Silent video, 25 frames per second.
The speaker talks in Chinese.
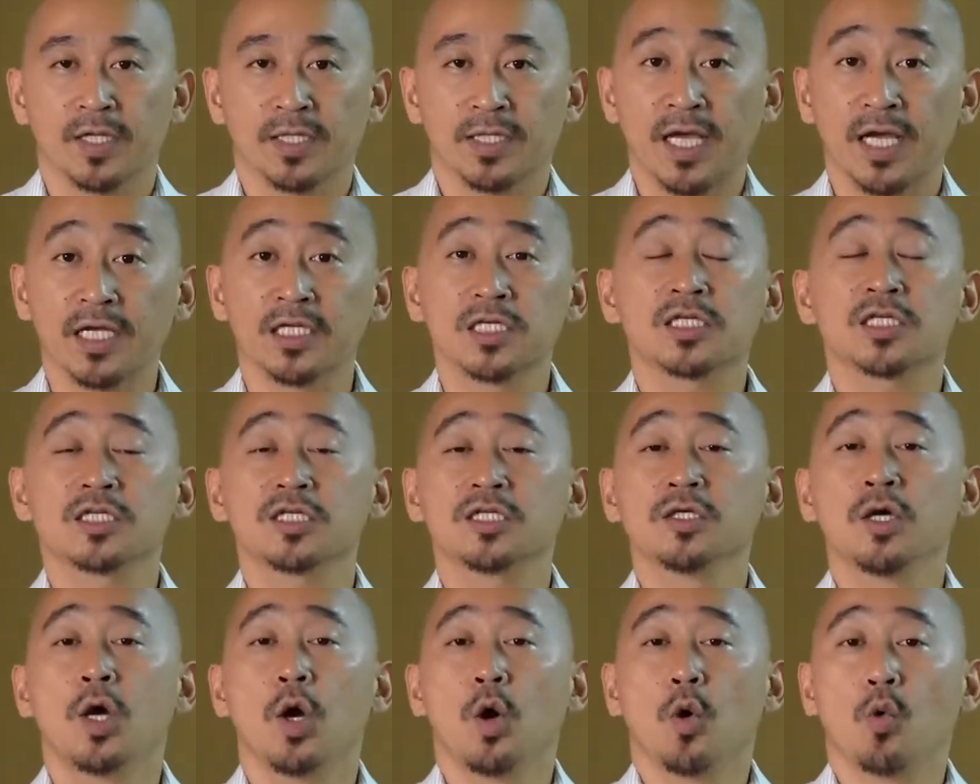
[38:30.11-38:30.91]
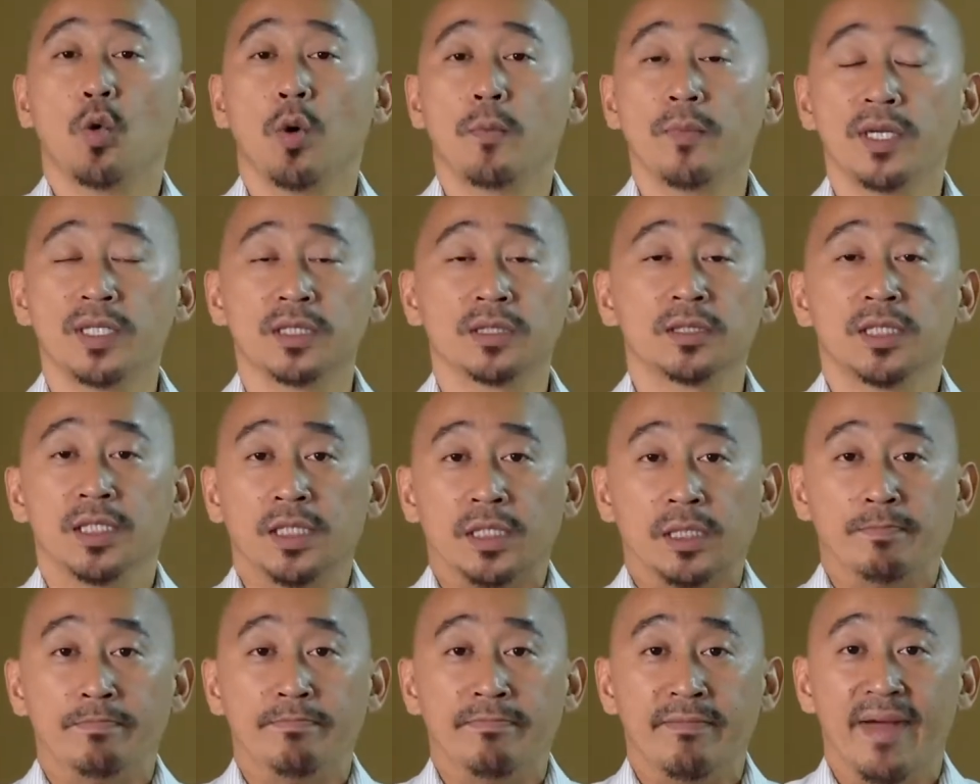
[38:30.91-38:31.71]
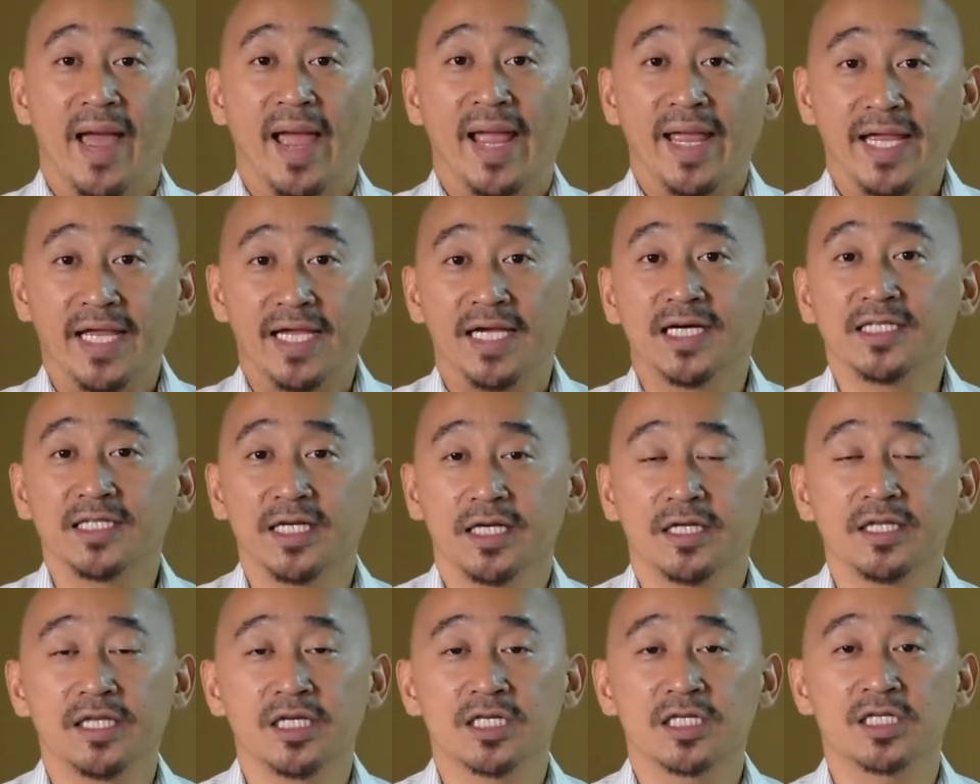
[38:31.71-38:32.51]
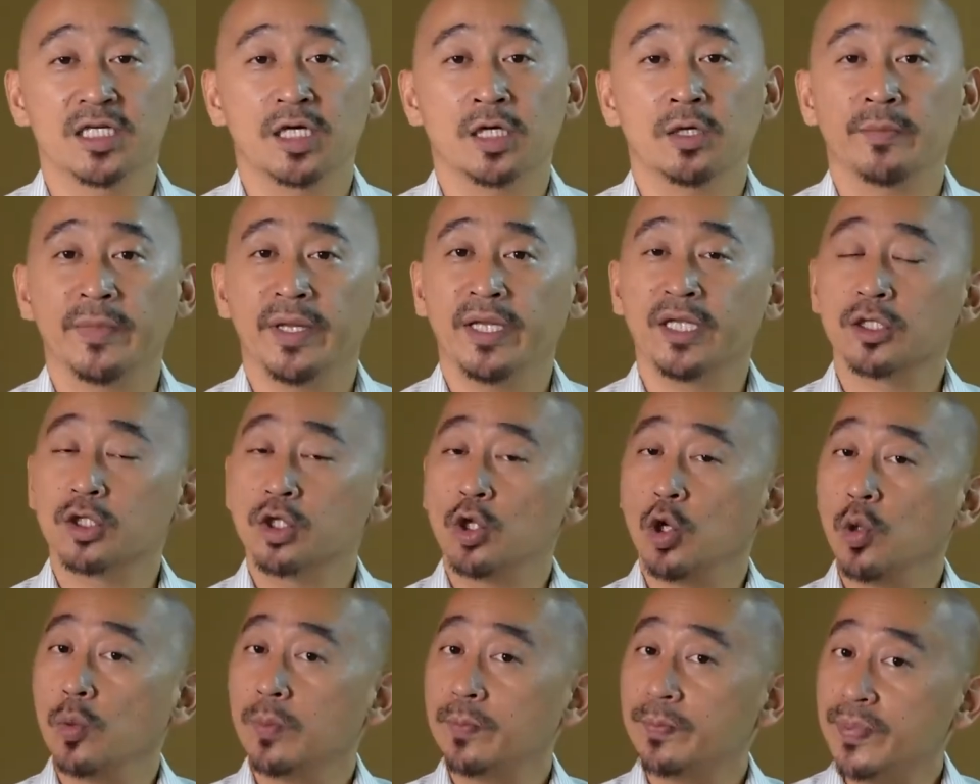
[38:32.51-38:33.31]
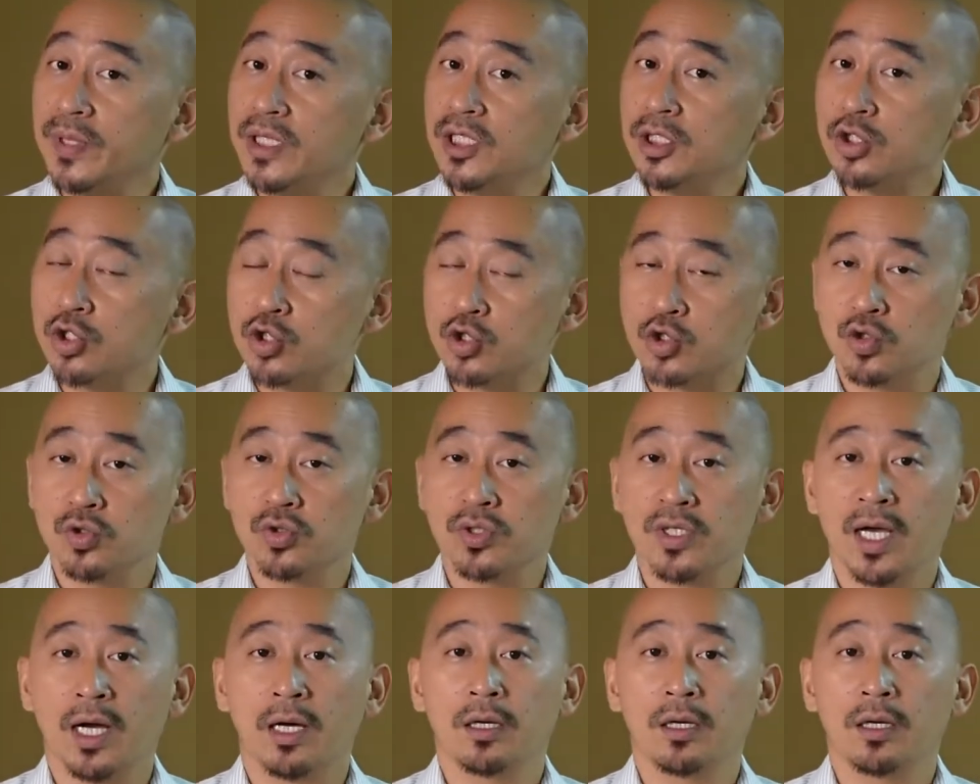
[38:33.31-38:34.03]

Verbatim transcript: 但是我们每个人的生命都必须